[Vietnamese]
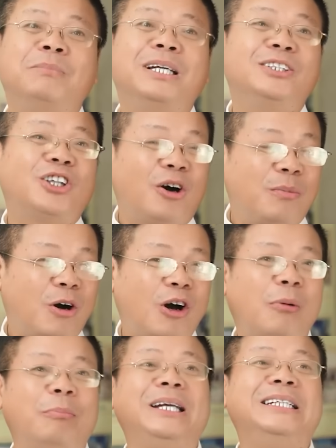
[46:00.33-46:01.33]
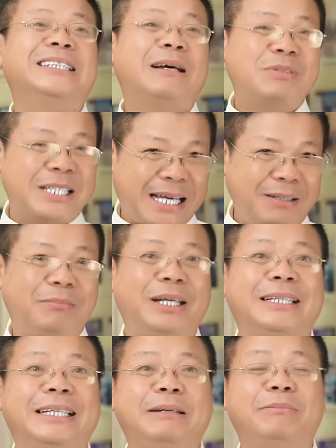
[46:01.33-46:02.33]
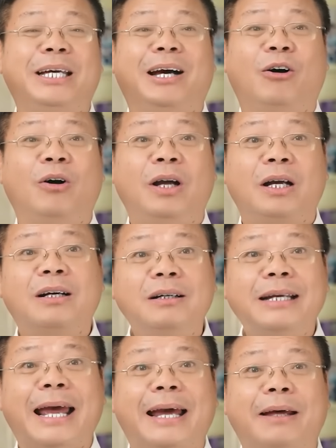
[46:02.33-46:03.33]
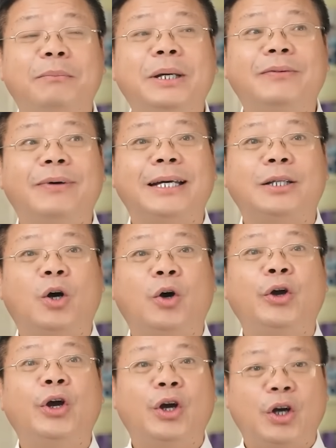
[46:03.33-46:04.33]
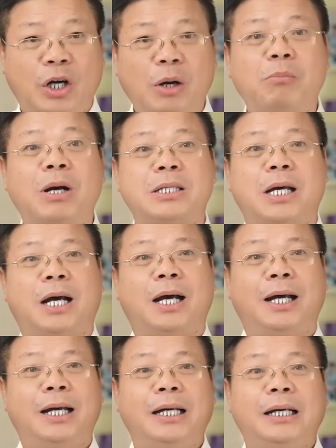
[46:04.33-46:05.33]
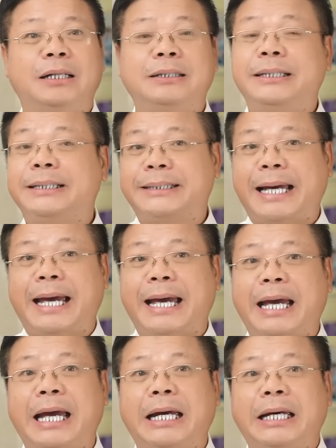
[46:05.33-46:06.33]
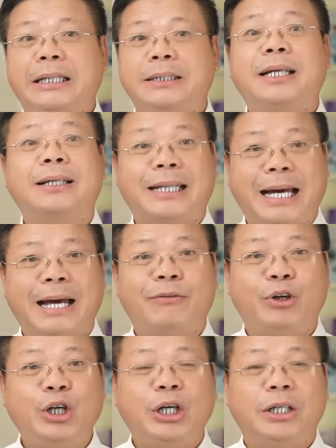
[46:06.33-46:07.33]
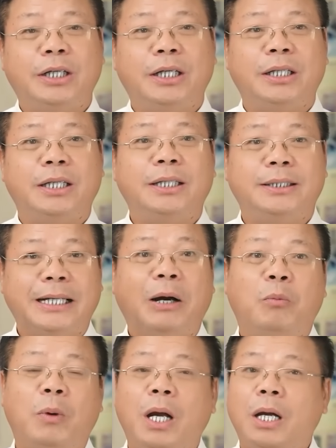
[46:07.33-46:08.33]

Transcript: mình tò mò, mình giám sát, mình tìm hiểu, cứ để biết vậy thôi. Không bao giờ chia sẻ thật thà với lại người chồng.